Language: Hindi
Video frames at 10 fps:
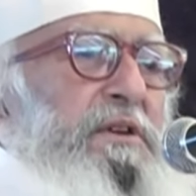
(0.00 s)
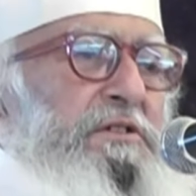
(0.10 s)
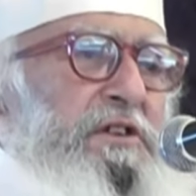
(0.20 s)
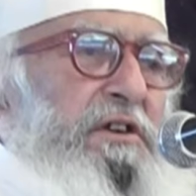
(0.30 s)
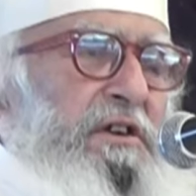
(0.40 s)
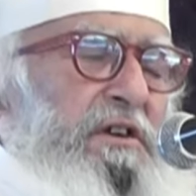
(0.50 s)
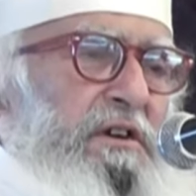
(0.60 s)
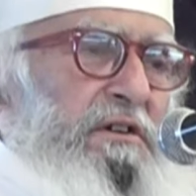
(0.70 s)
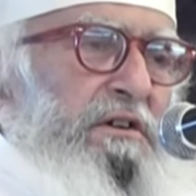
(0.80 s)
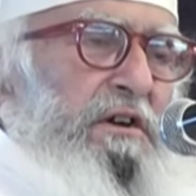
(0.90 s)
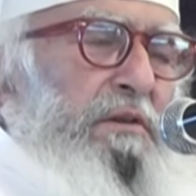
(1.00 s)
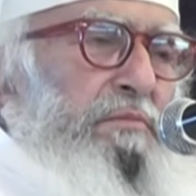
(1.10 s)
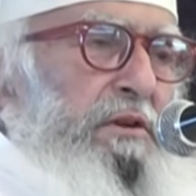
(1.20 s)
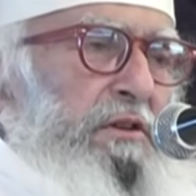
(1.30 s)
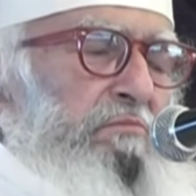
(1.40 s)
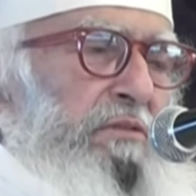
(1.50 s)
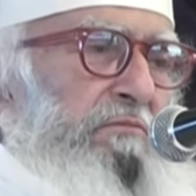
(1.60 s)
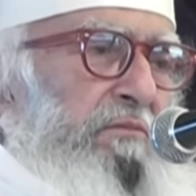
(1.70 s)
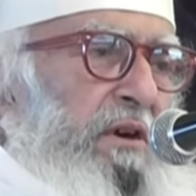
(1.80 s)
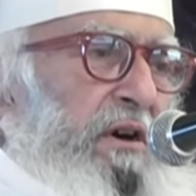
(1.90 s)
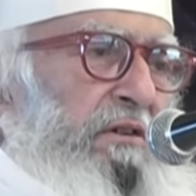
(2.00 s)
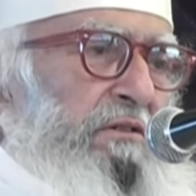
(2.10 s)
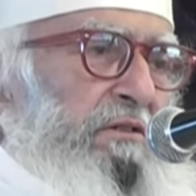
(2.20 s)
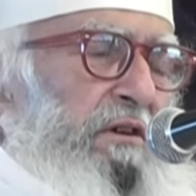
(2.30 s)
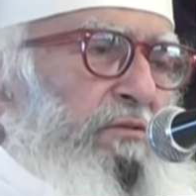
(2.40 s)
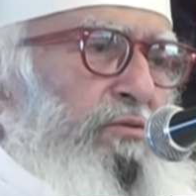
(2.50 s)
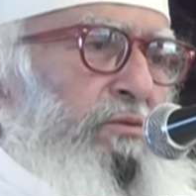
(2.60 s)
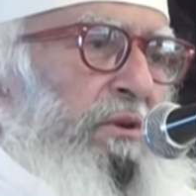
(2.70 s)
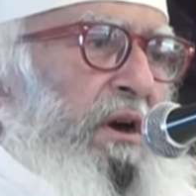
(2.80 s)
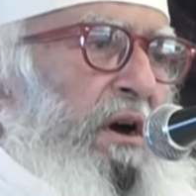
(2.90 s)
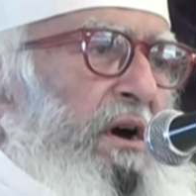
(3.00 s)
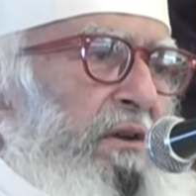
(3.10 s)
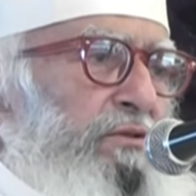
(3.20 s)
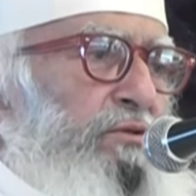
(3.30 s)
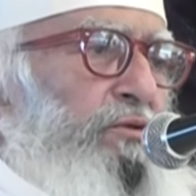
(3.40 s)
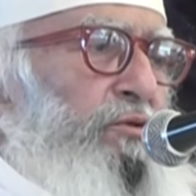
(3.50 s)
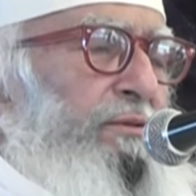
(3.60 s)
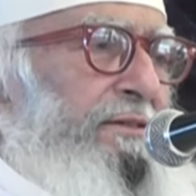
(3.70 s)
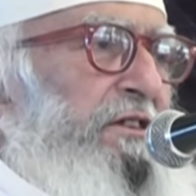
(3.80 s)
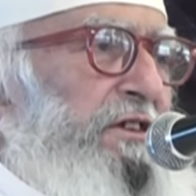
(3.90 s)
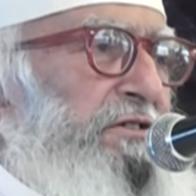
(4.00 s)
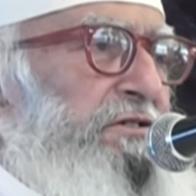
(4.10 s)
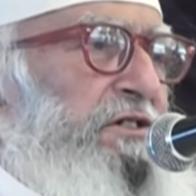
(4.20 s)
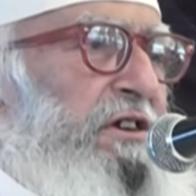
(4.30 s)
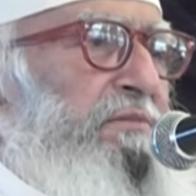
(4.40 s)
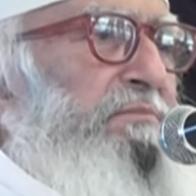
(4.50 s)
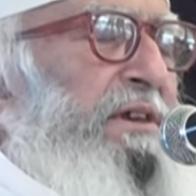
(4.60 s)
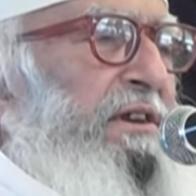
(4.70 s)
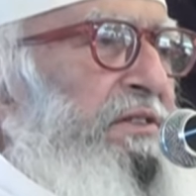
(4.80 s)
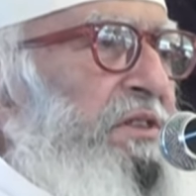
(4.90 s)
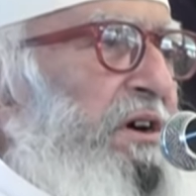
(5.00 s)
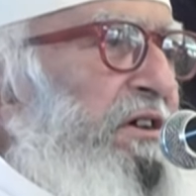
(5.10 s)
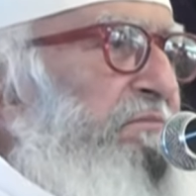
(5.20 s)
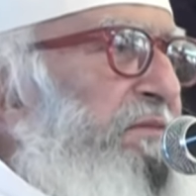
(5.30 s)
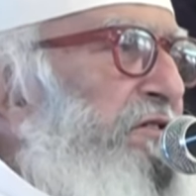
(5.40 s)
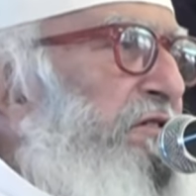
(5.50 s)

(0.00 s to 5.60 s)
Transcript: मैं ये आपकी खिदमत में अर्ज़ कर दूँ कि आज दो दिन से मेरे दांत में